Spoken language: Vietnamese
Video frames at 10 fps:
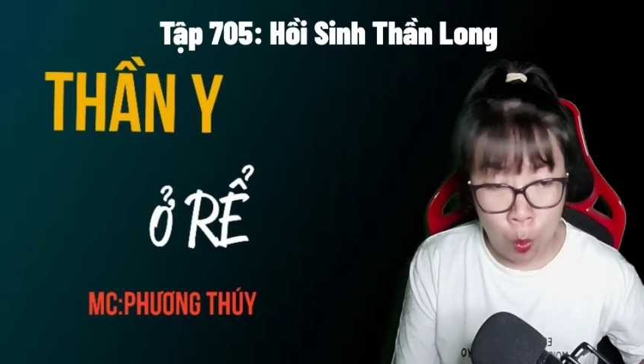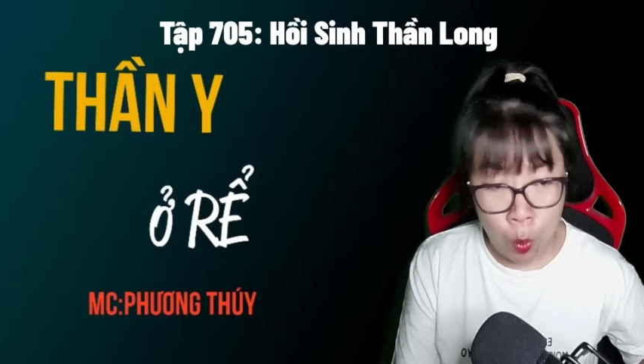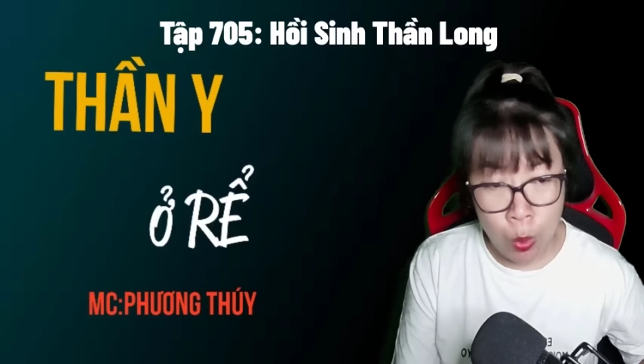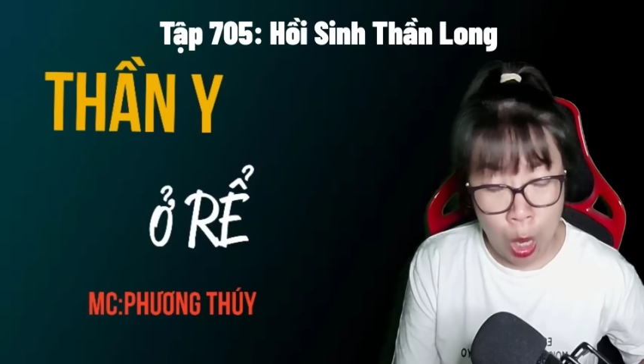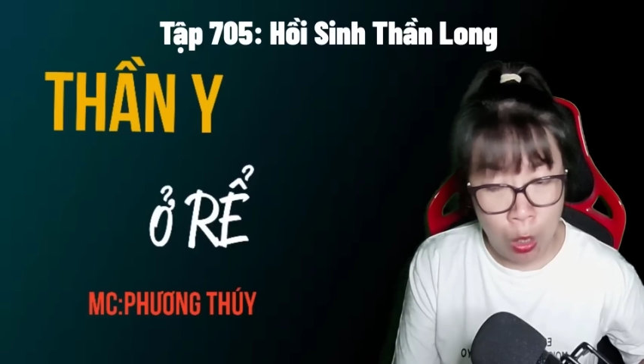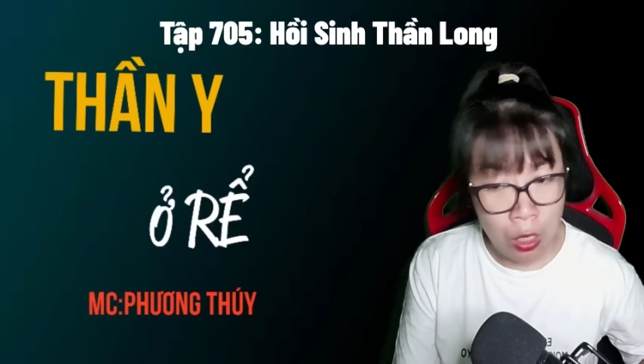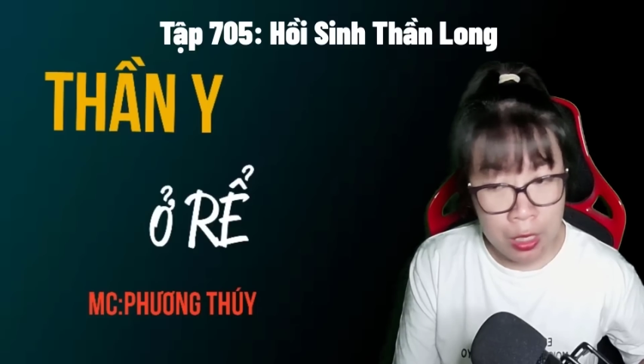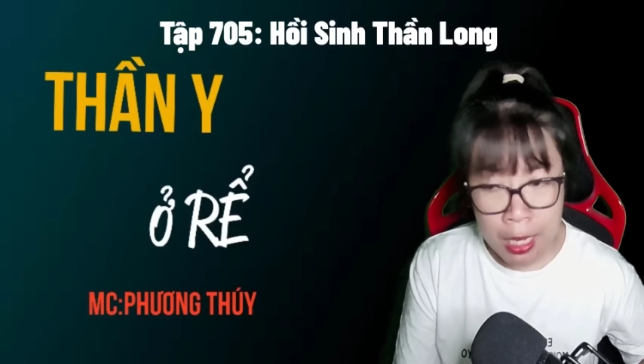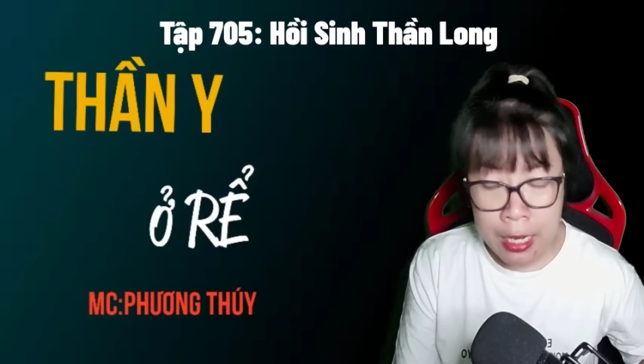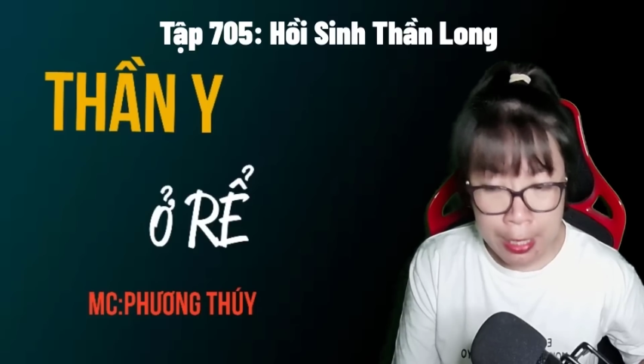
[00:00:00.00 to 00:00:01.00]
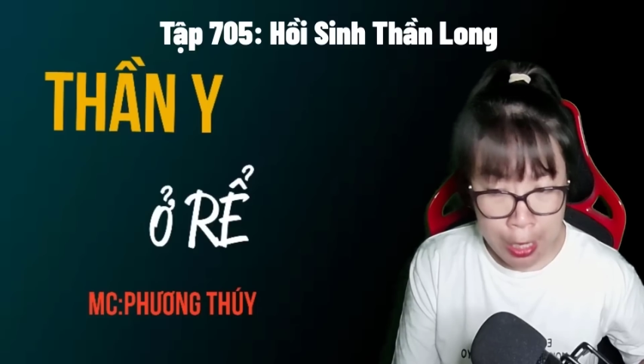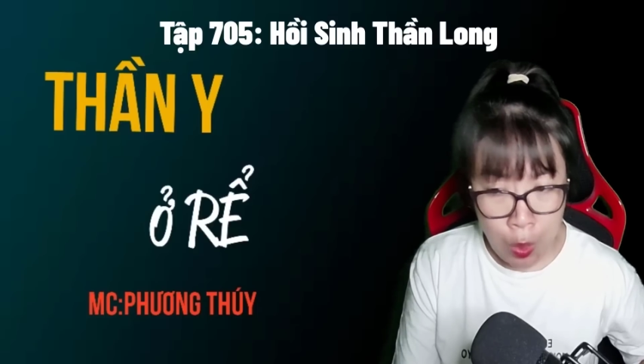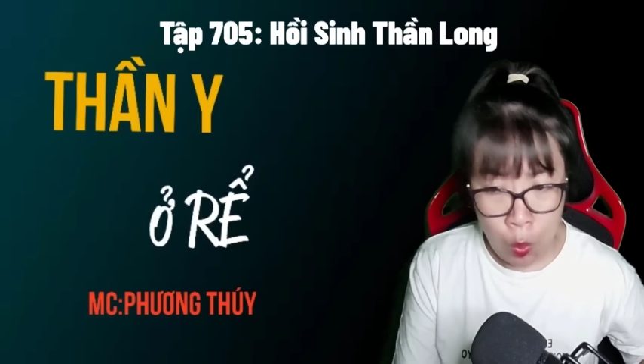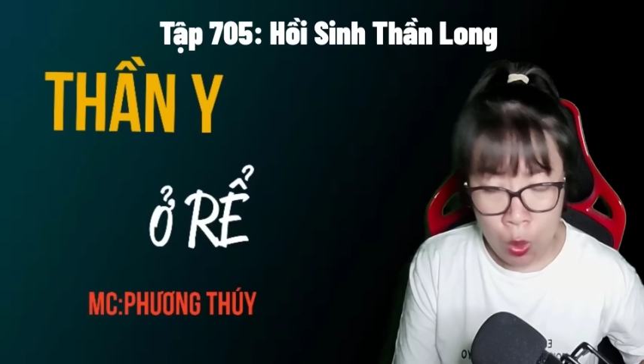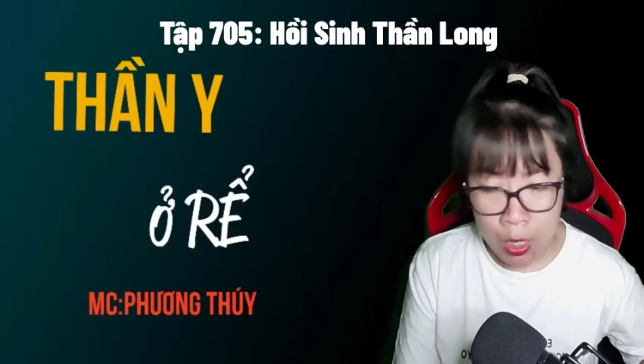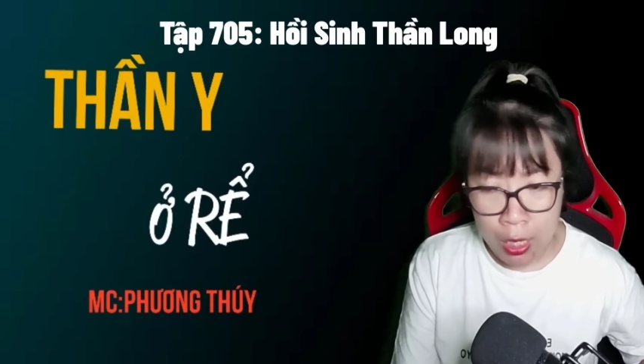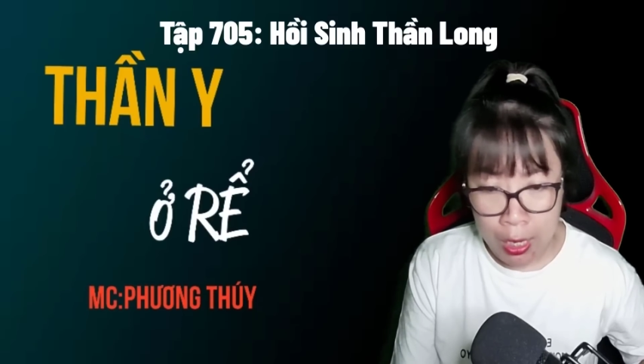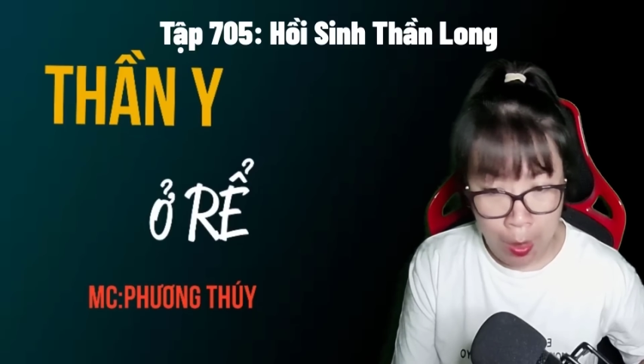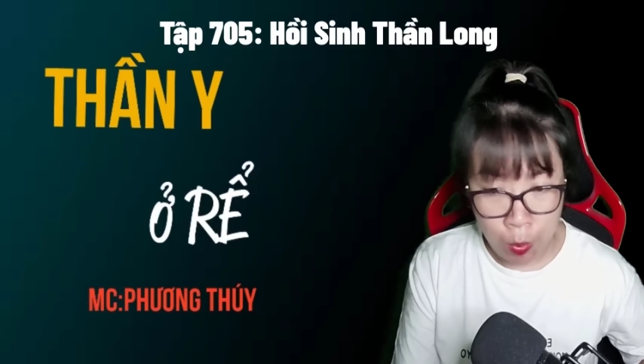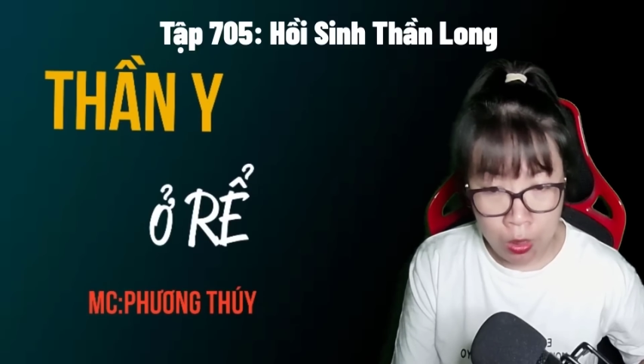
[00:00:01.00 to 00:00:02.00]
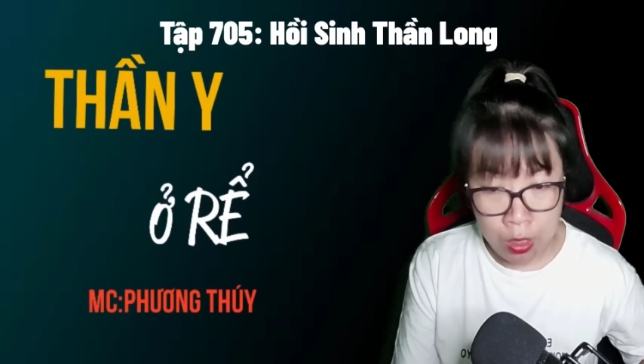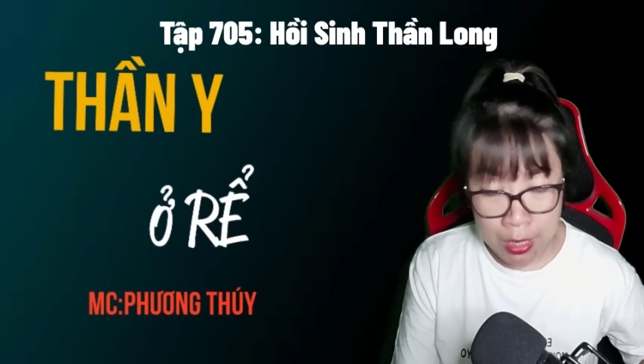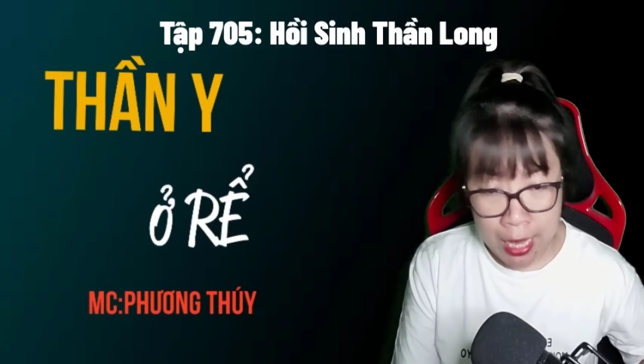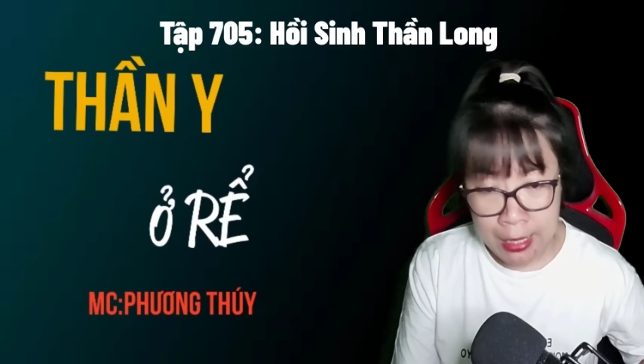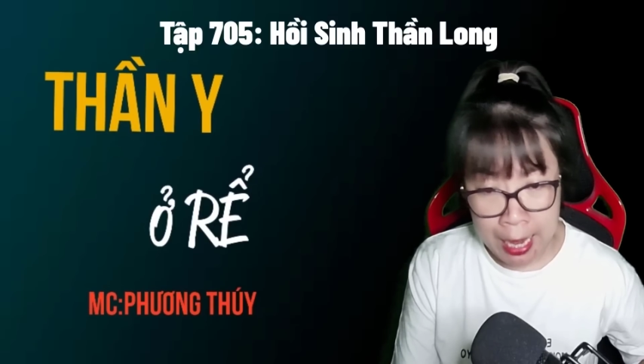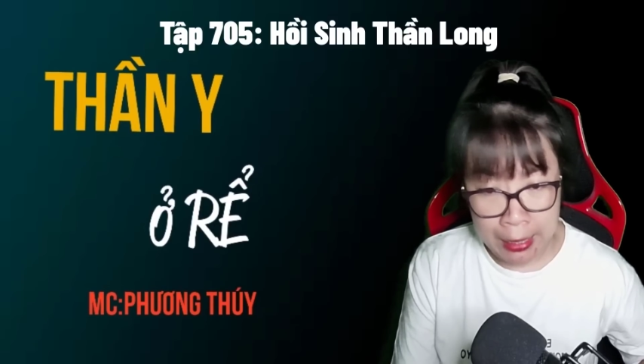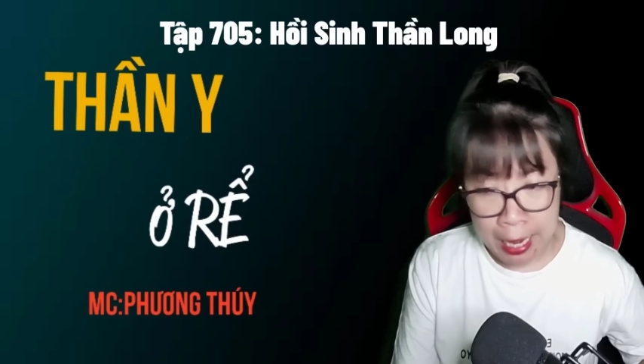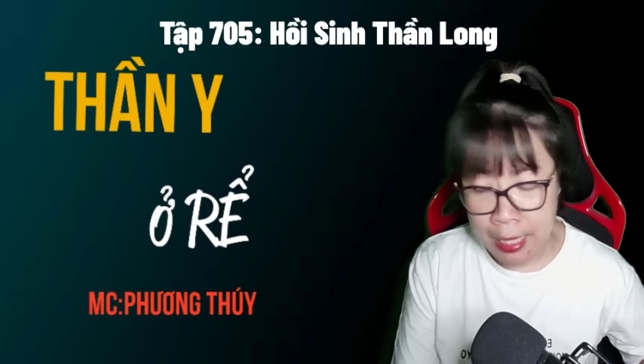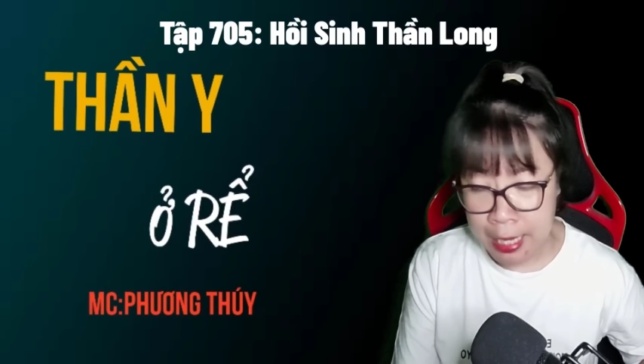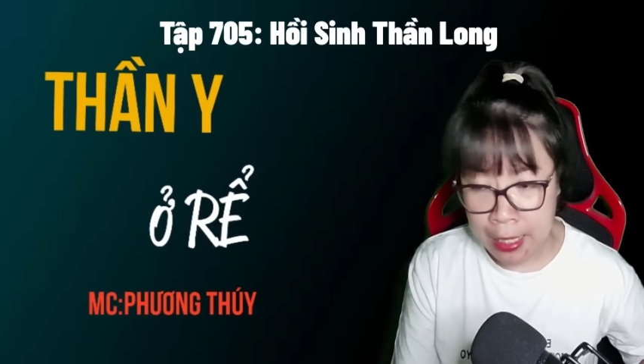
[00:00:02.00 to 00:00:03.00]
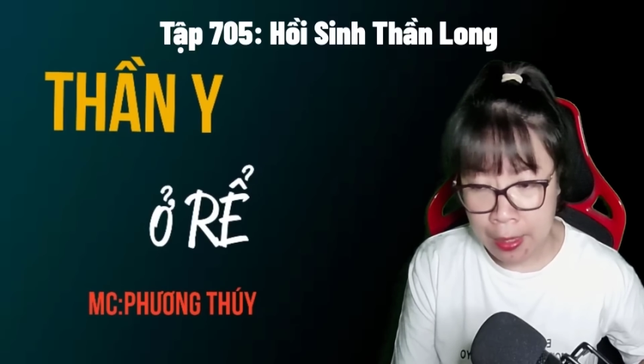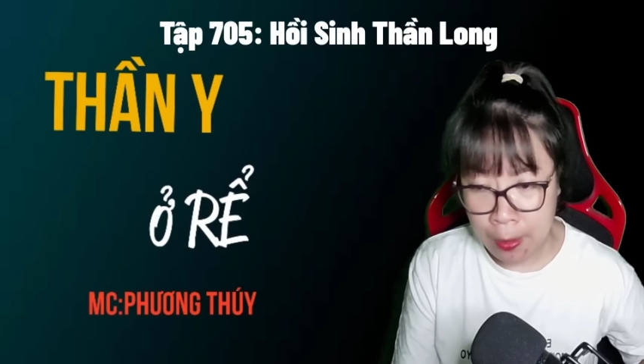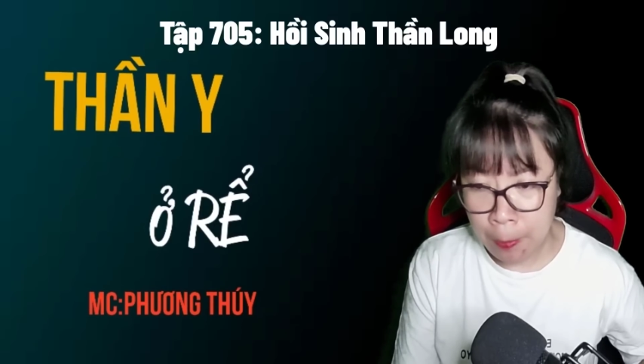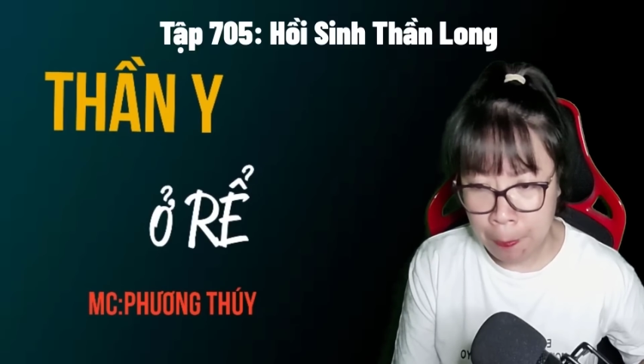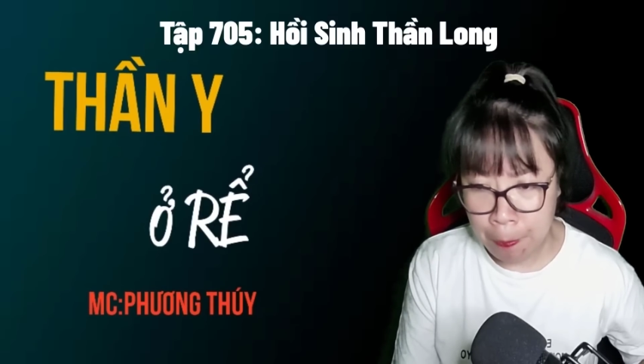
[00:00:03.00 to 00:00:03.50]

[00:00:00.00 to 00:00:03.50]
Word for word: cũng nhỏ hơn rất nhiều. Lòng tử dễ dàng né tránh hơn.